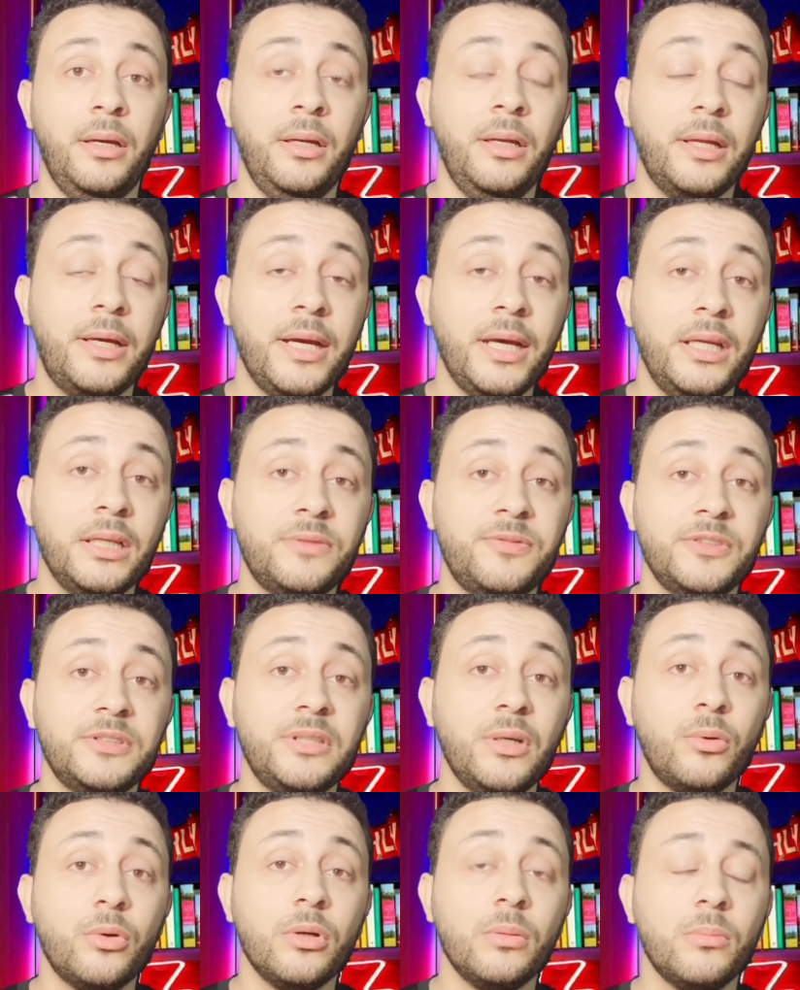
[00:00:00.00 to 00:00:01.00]
اللي كانت في
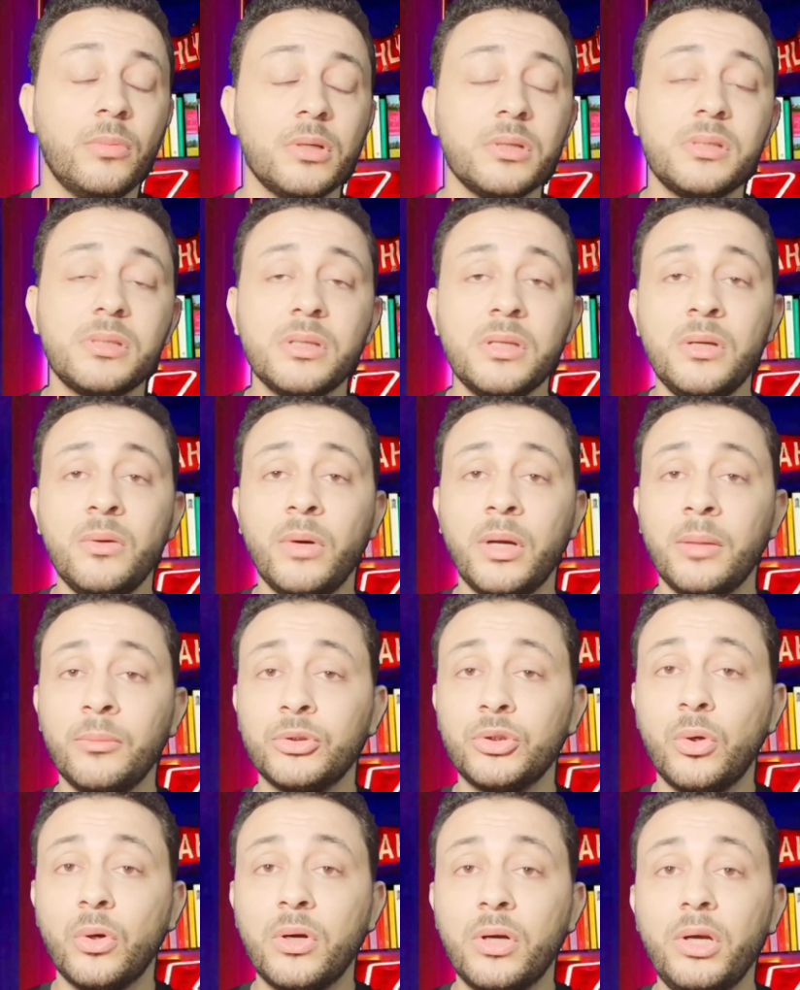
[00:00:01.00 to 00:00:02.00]
الدوري المصري وانا
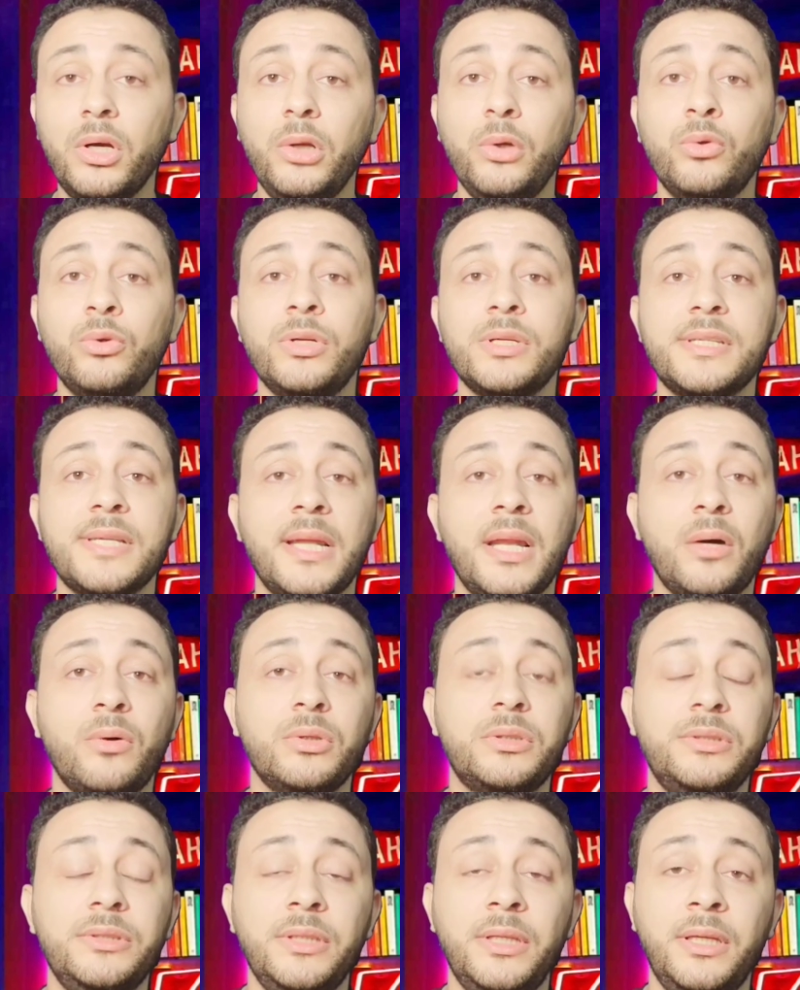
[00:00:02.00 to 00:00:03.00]
متوقع له ان سنه
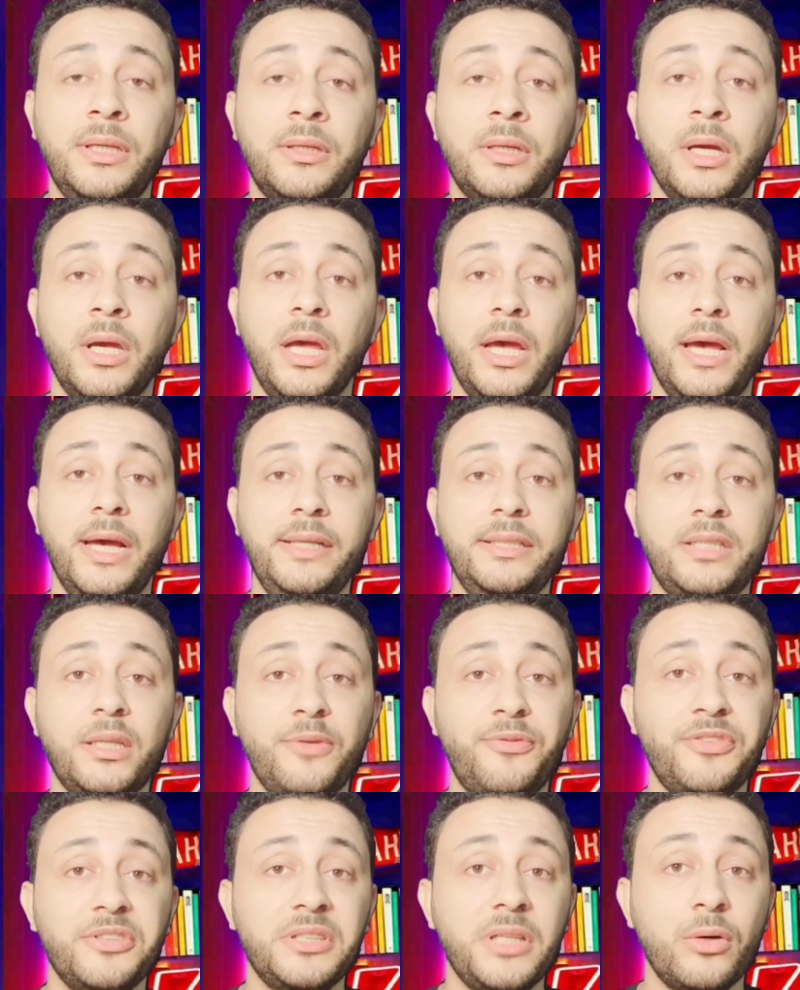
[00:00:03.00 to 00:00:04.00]
او اتنين
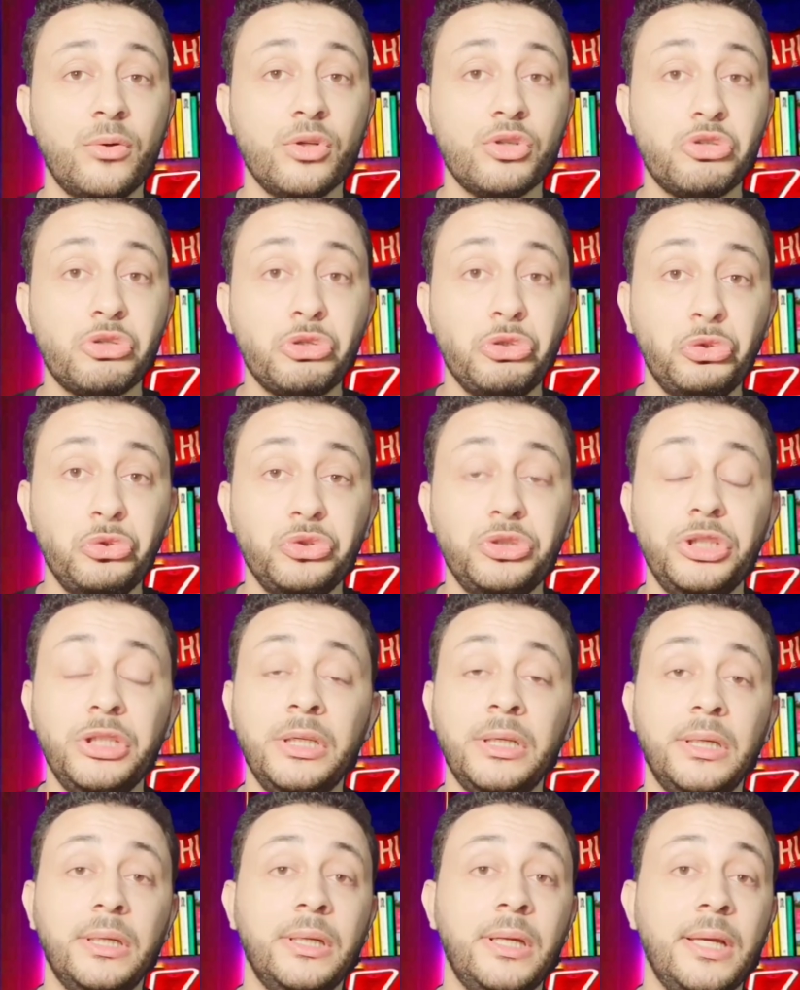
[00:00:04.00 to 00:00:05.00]
هيحترف في الدوري
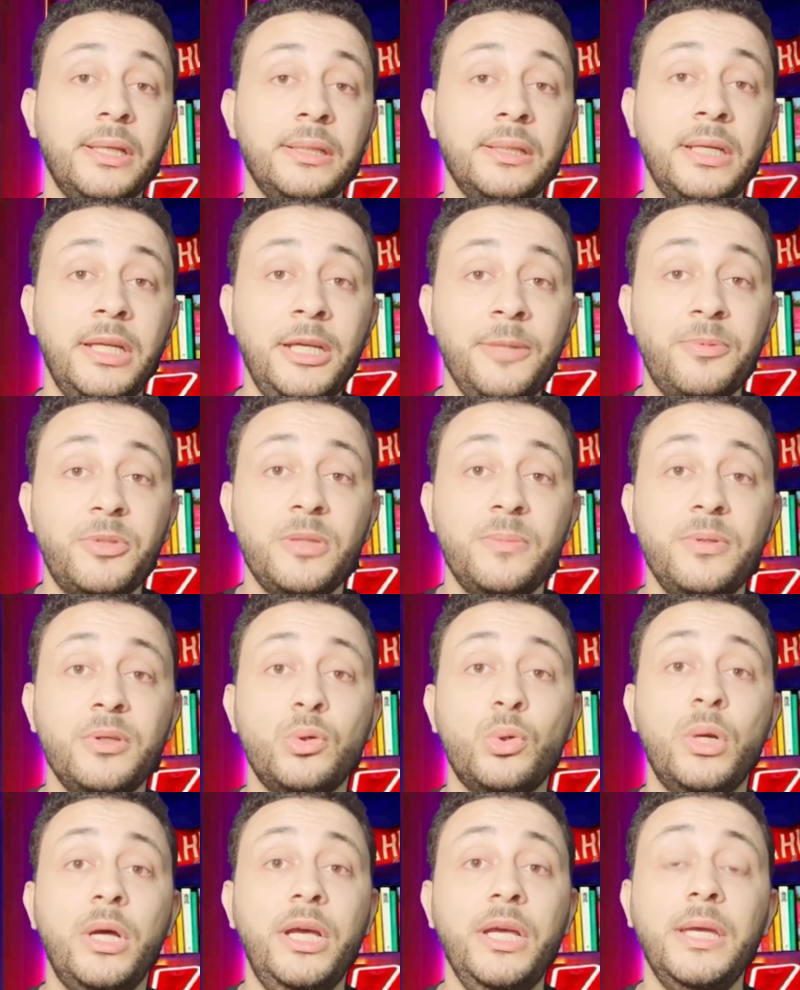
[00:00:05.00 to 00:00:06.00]
السعودي لان لعيب
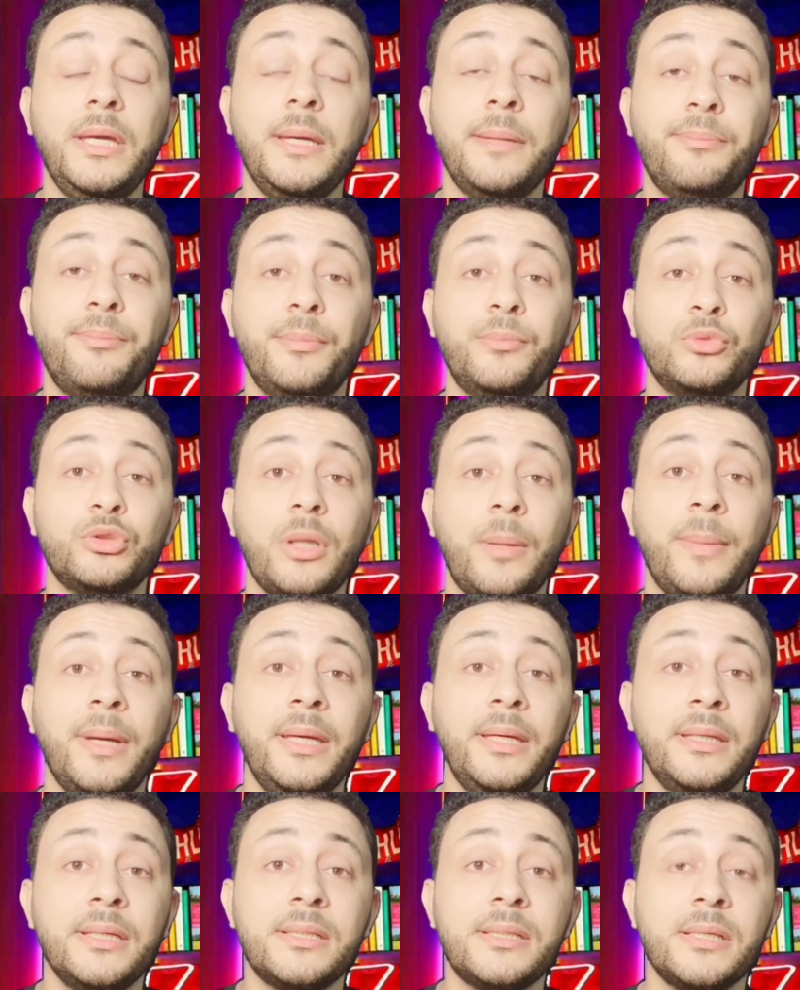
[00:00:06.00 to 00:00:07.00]
كبير ولعيب
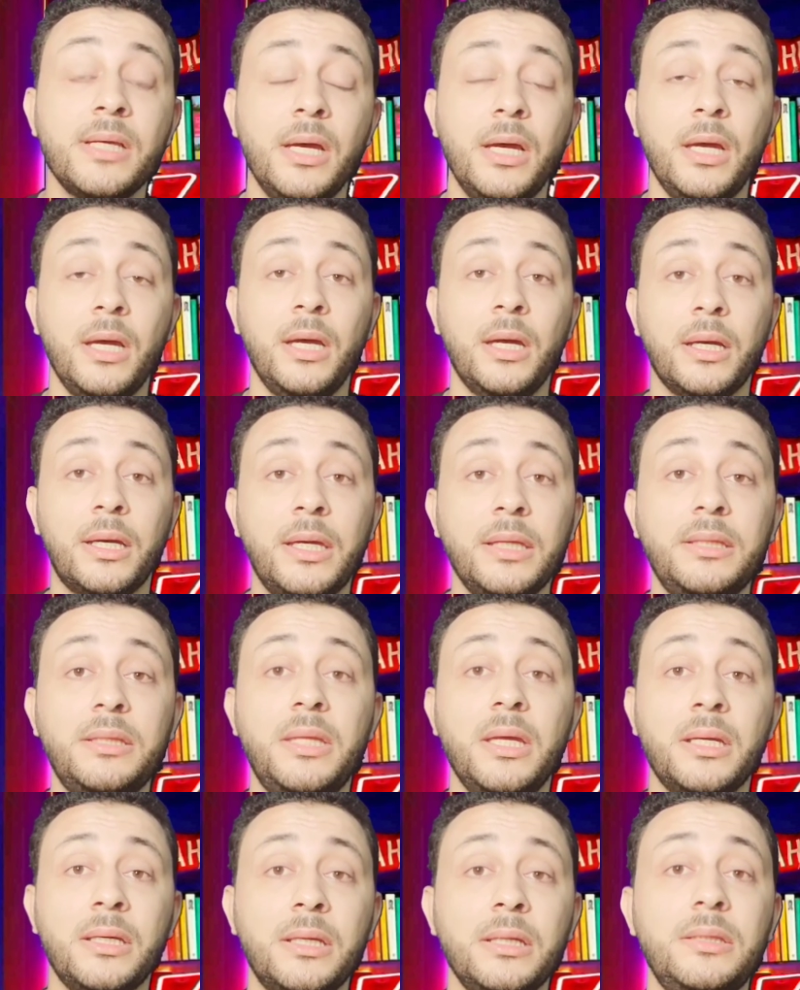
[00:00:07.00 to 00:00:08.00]
متميز
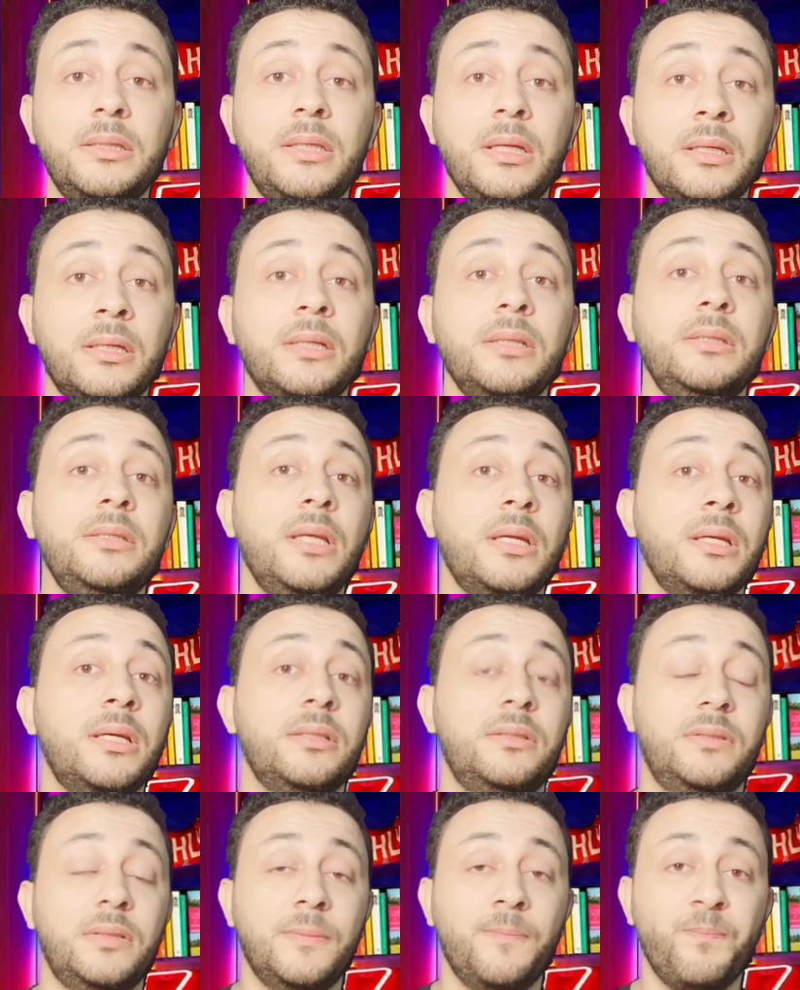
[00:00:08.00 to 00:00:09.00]
جدا جدا جدا
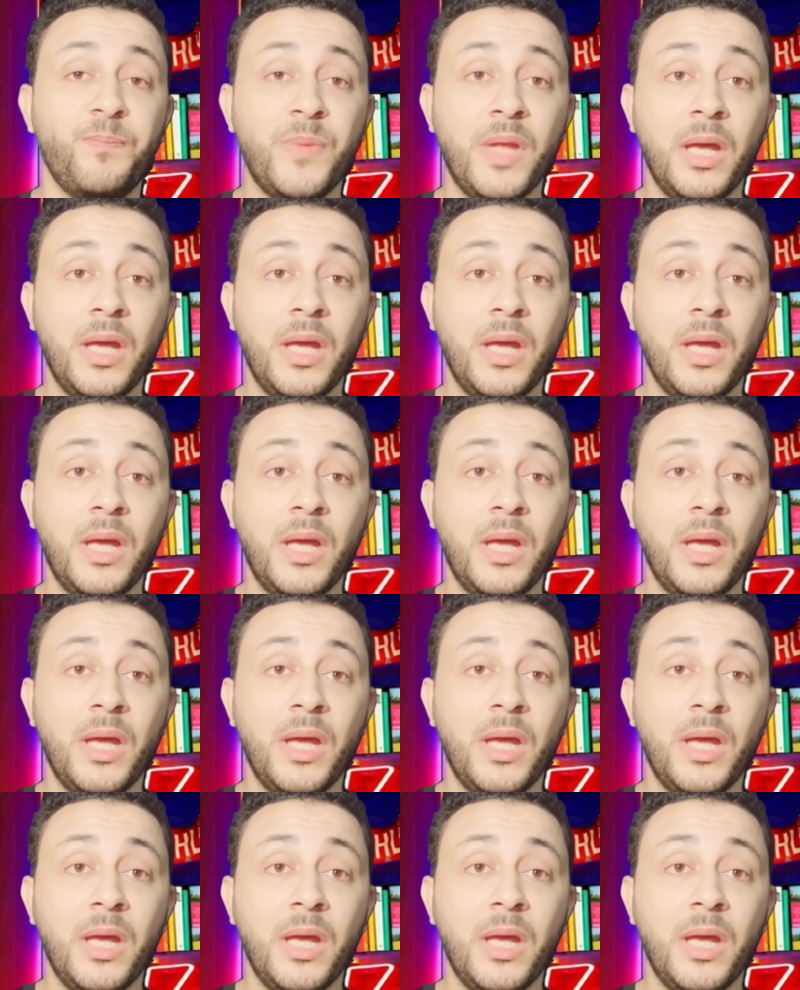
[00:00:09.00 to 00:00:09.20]
جدا